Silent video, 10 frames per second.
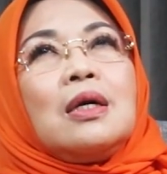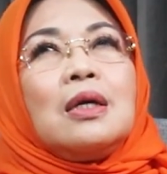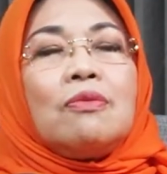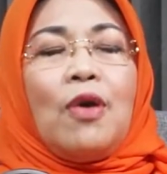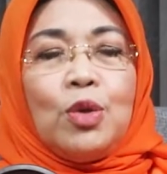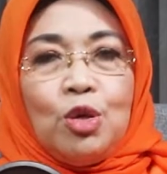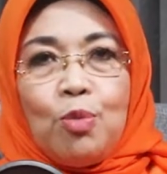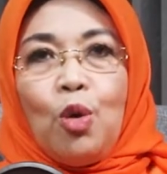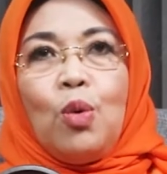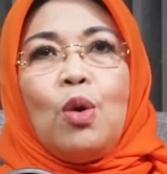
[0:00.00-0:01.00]
uh, Fauzi
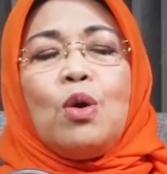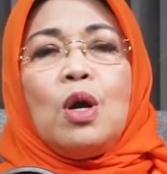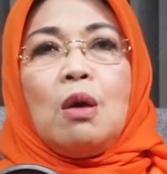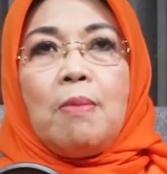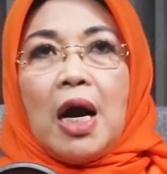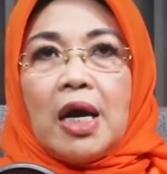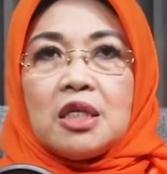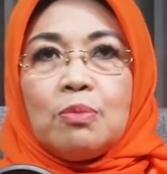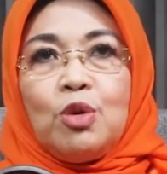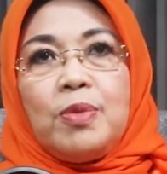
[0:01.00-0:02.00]
Bowo bahkan
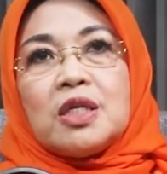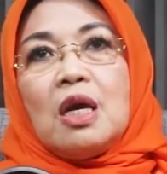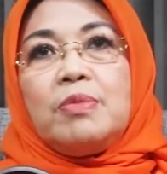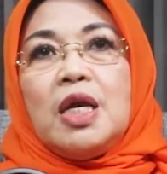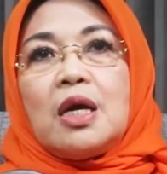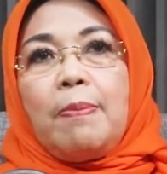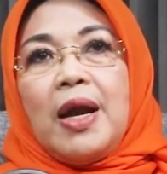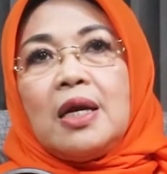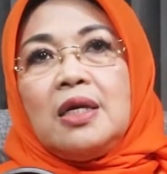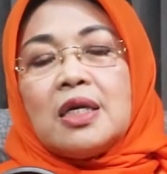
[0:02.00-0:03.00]
sebelumnya saya menjadi
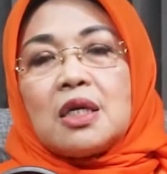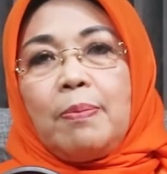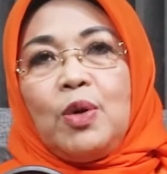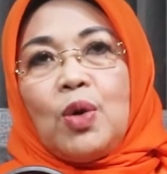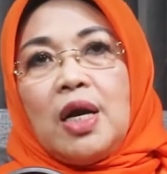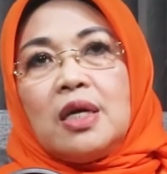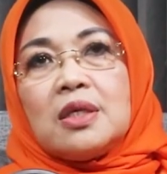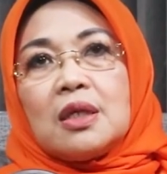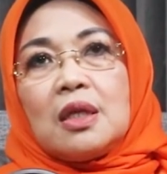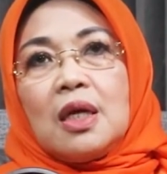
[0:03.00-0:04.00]
kepala dinas kependudukan dan
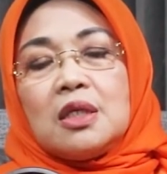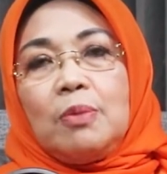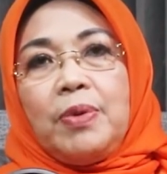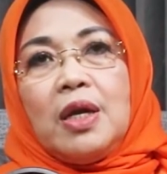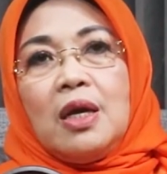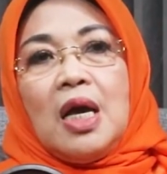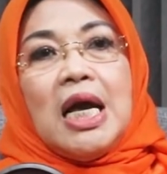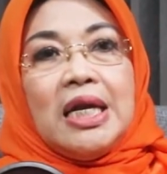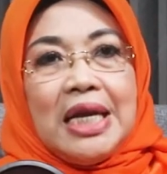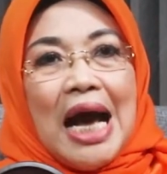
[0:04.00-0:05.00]
catatan sipil
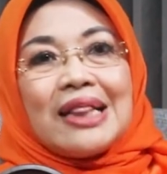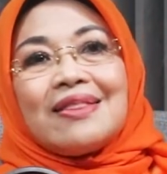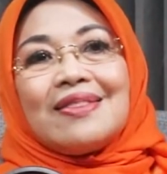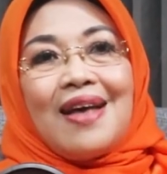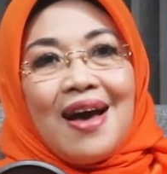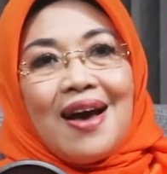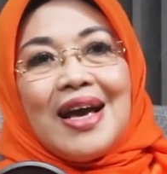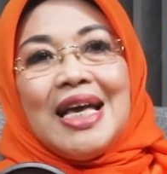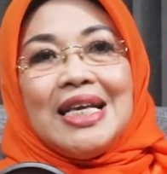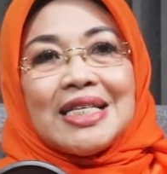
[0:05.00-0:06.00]
data
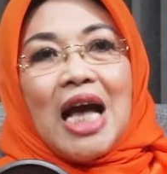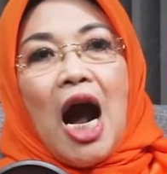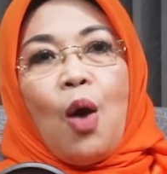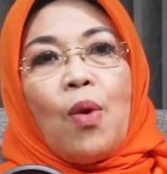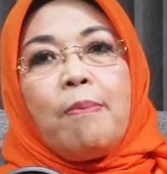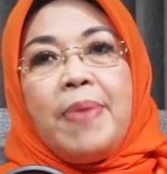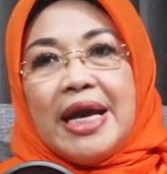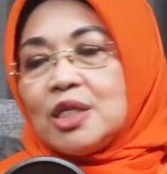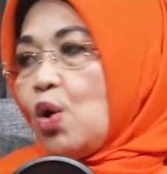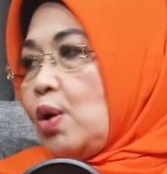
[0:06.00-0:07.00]
is our
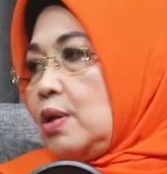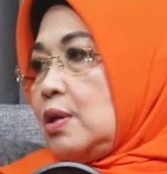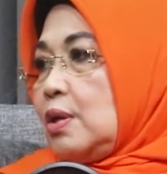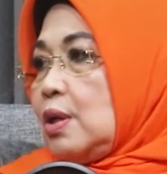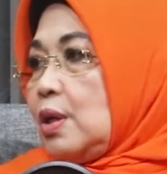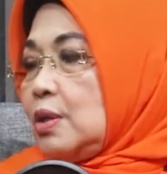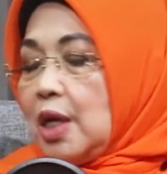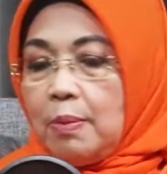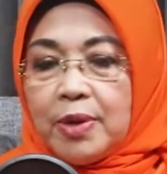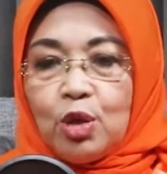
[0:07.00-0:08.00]
base on hmm.
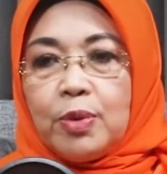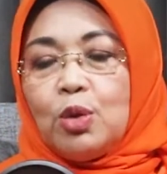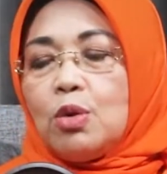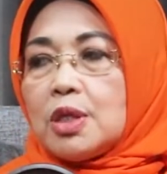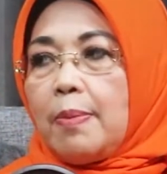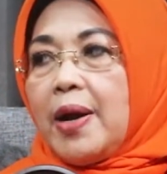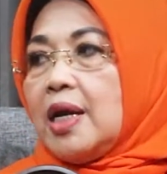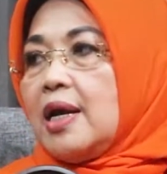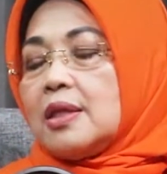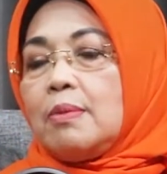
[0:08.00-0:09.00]
jadi betul-betul saya pakai
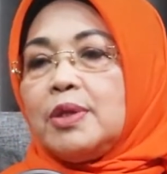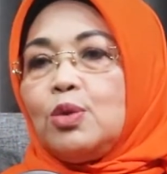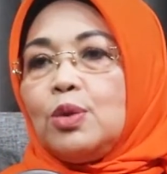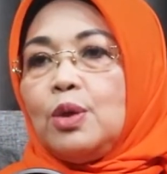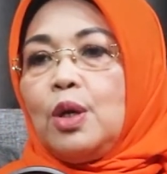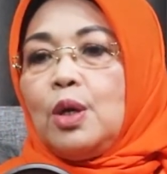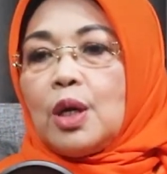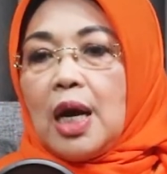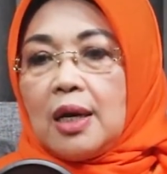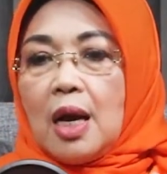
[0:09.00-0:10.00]
data betul
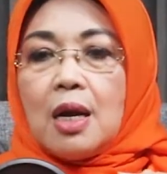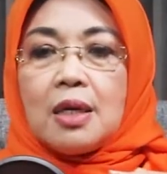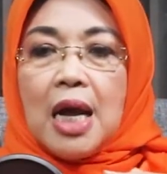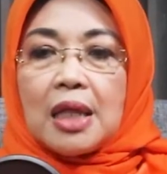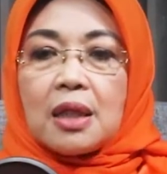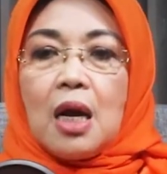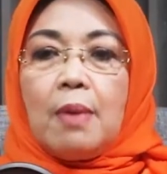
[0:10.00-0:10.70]
karena data